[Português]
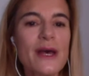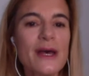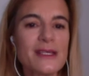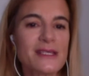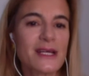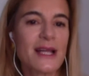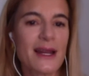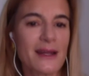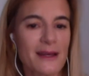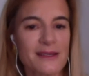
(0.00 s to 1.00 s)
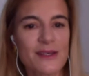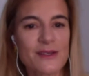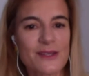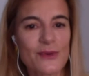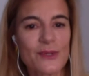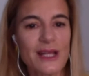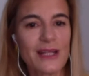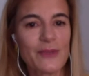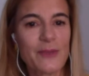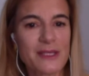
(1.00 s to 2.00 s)
e se calhar, essa
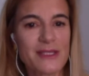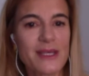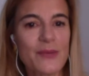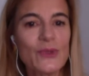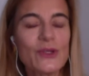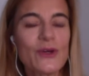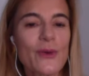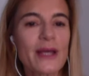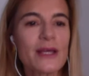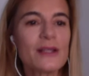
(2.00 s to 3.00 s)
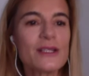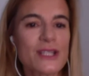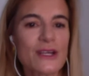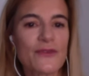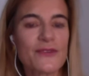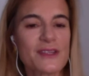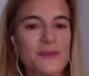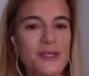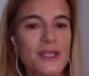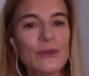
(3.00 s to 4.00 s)
quantidade de peças é muita, não é realista que
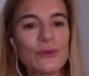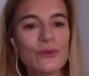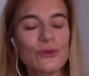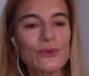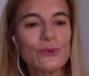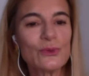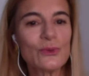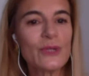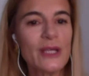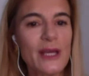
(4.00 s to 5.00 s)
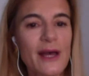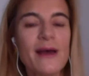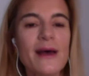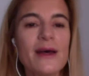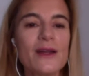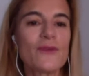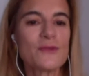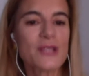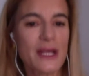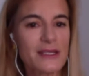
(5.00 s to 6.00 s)
façamos aquilo tudo no, no dia, não
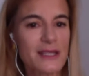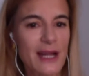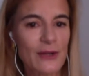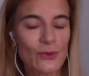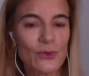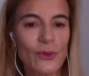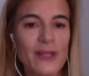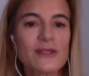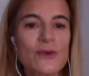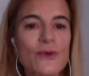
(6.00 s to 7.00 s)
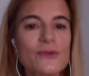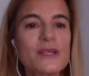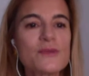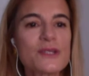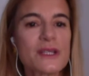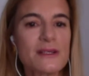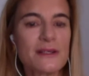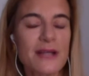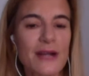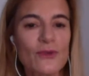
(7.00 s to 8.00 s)
vamos estar a uhum. tirar tudo, não é? Se não conseguimos
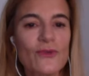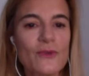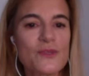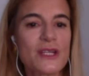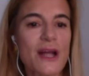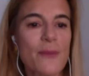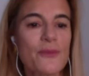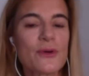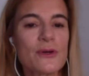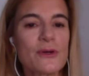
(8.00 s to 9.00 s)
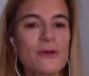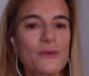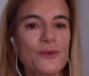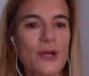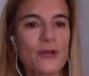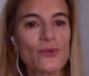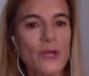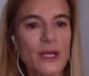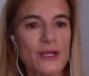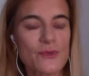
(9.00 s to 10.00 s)
tirar tudo, vamos tirar por, uh, por
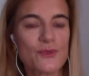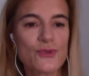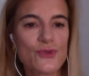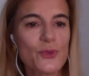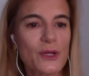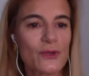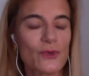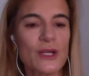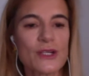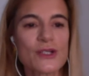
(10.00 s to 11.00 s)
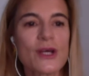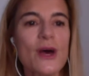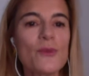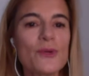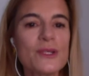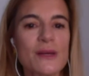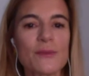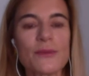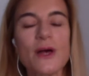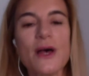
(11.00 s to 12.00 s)
categorias, por subcategorias. Por
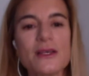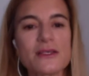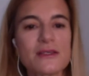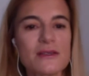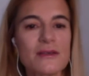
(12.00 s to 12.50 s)
exemplo, se